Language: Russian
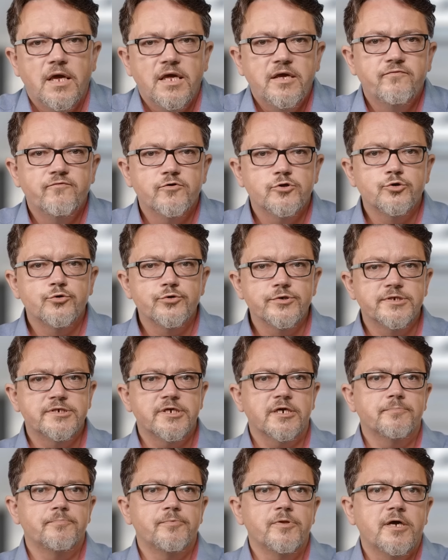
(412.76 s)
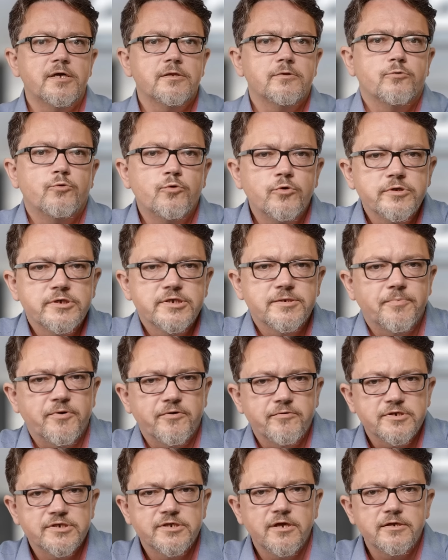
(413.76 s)
И вот рост зарплат, он
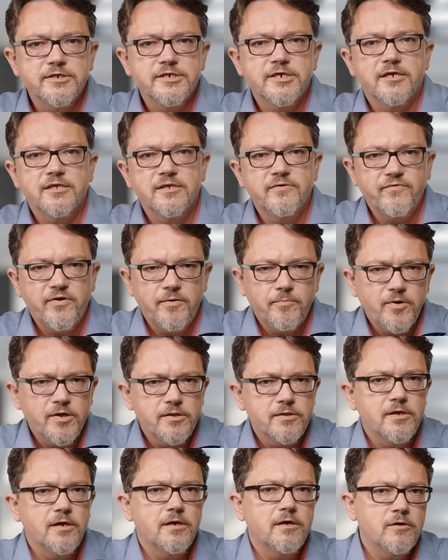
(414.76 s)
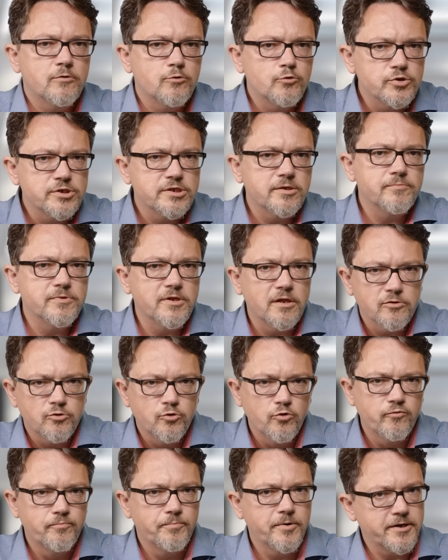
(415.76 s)
сопровождался одновременно ростом
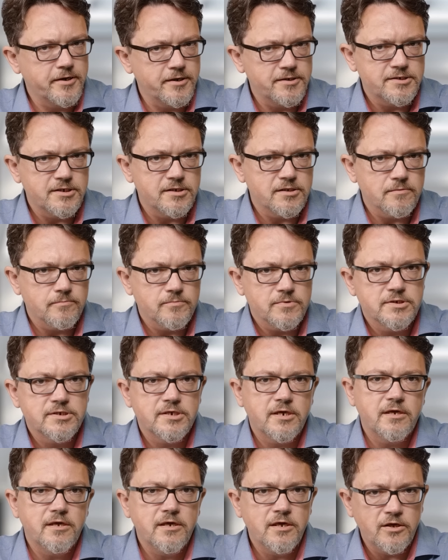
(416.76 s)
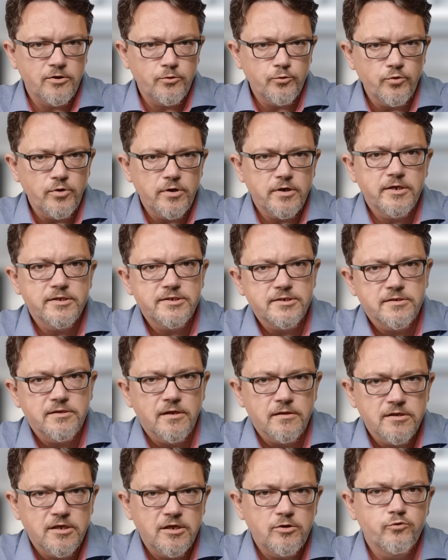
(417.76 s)
долгов по кредитам. За июль эти
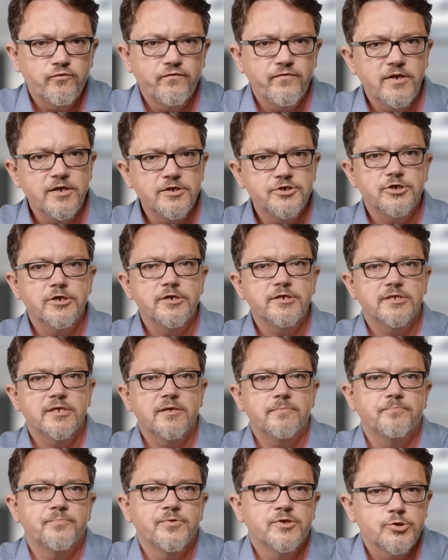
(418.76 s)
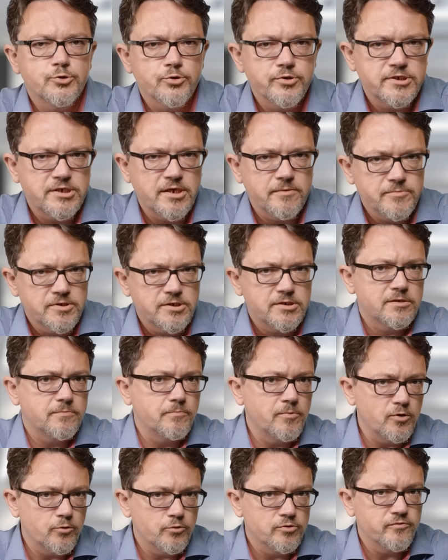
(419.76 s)
долги увеличились на
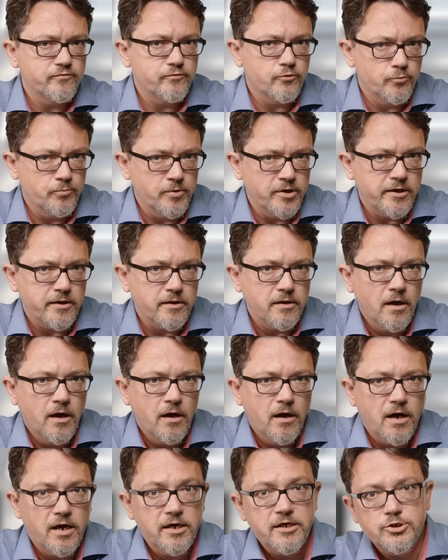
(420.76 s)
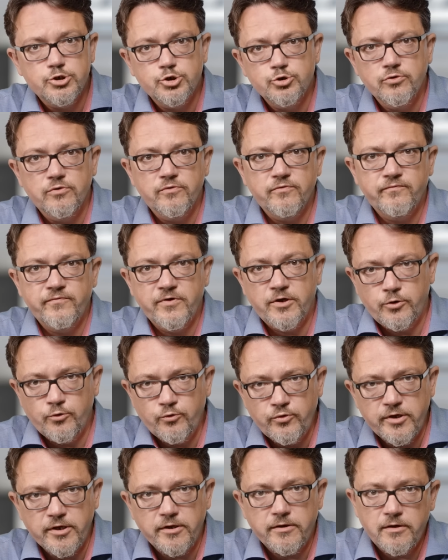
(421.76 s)
570 миллионов рублей – а еще в
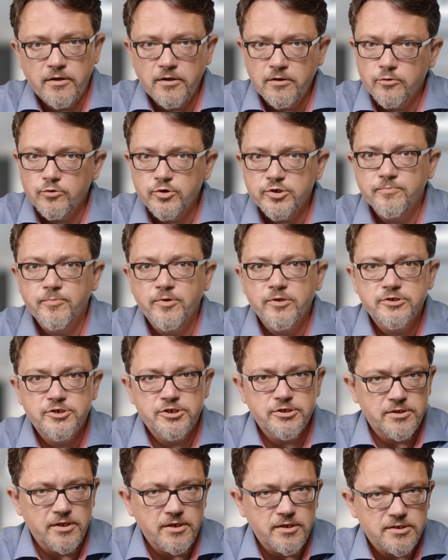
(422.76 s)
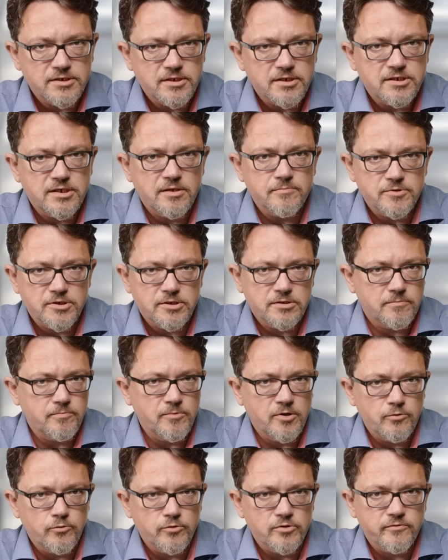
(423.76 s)
июне их рост был 470
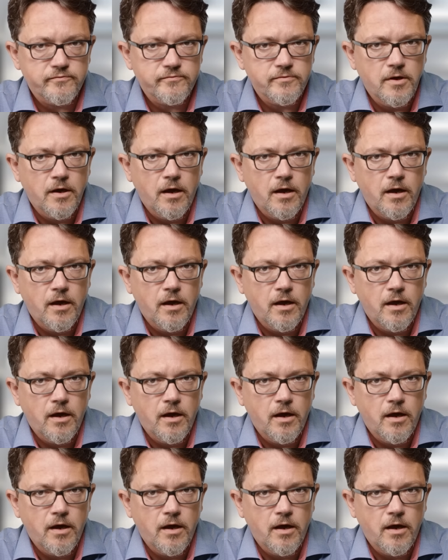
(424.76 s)
миллионов.